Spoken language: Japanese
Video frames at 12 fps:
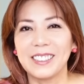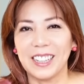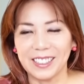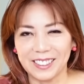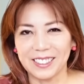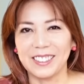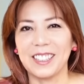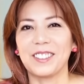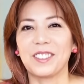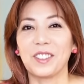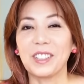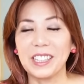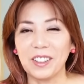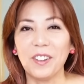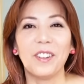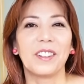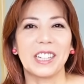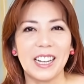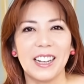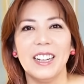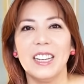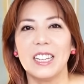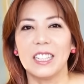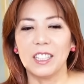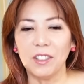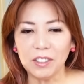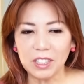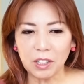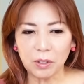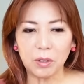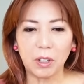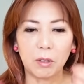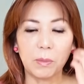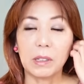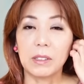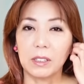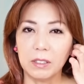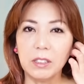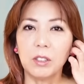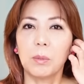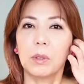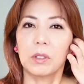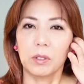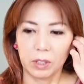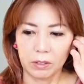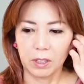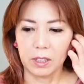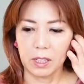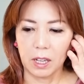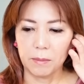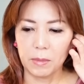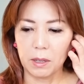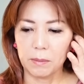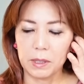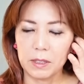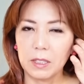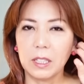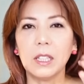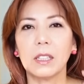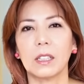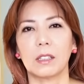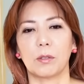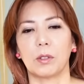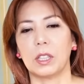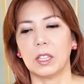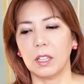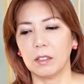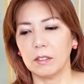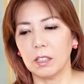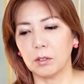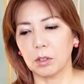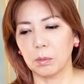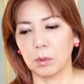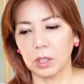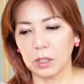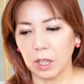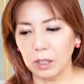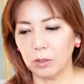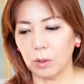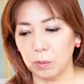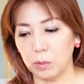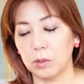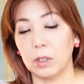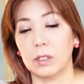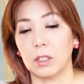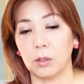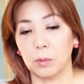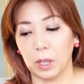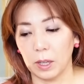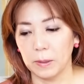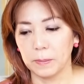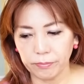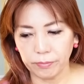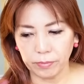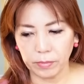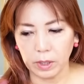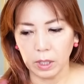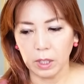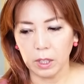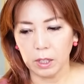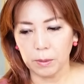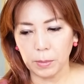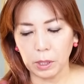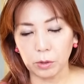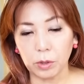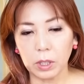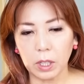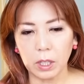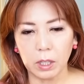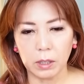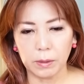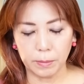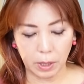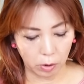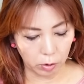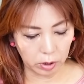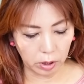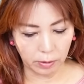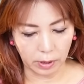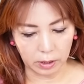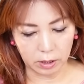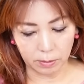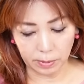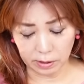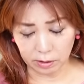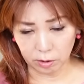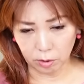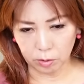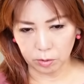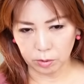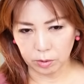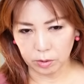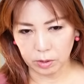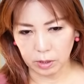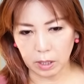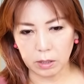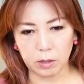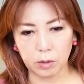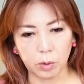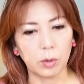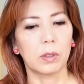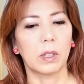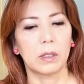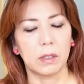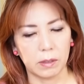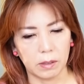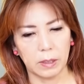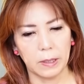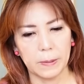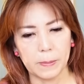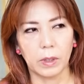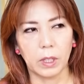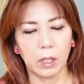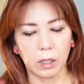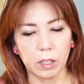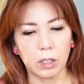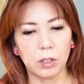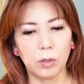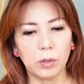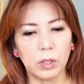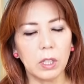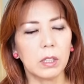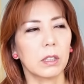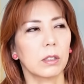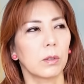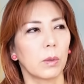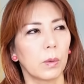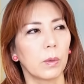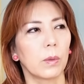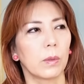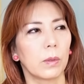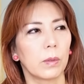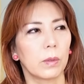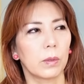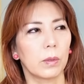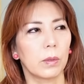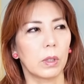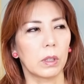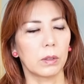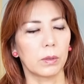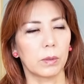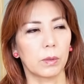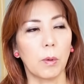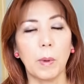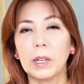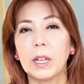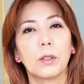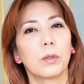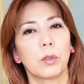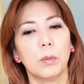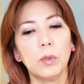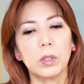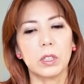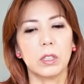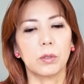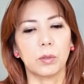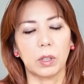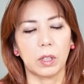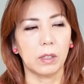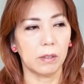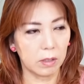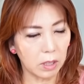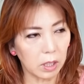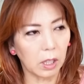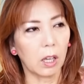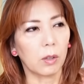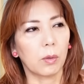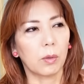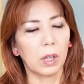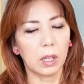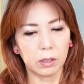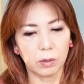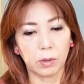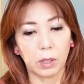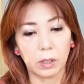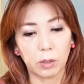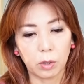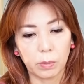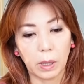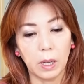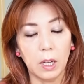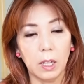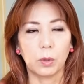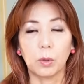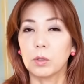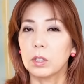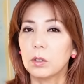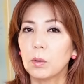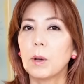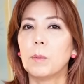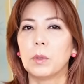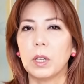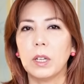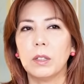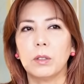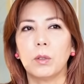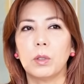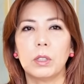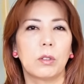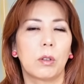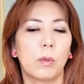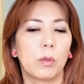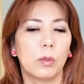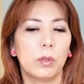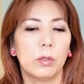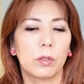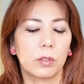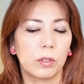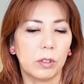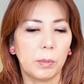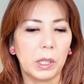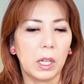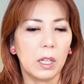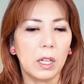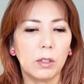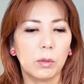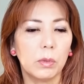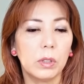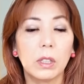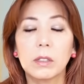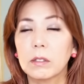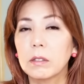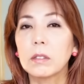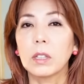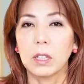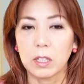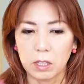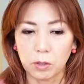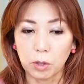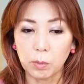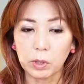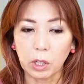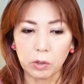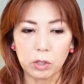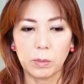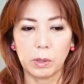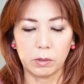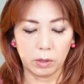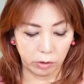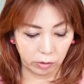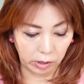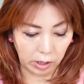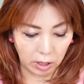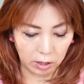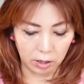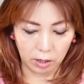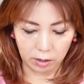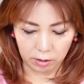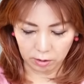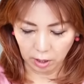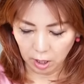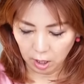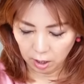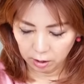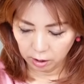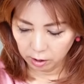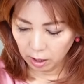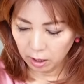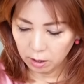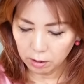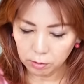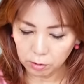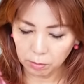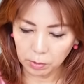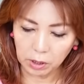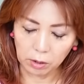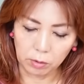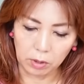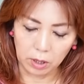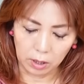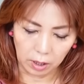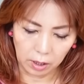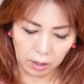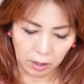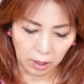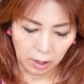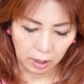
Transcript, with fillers: 出すっていう時の方がいろんなことがうまくいくって思っておいてくださいまあ別にいいかってこう弾きたくなる時も多々あるとは思うんですけどもね、うん、まあそれが、まあ、星では一番強く感じることなんです。なんか日常生活のあの細かいこともきちんとできるし健康管理とか例えば食事とかもね料理とかもこういうのを作ってみたいなと思ったら作ったらいいしそれも楽しめるっていうような感じなんです。でカードで見た時に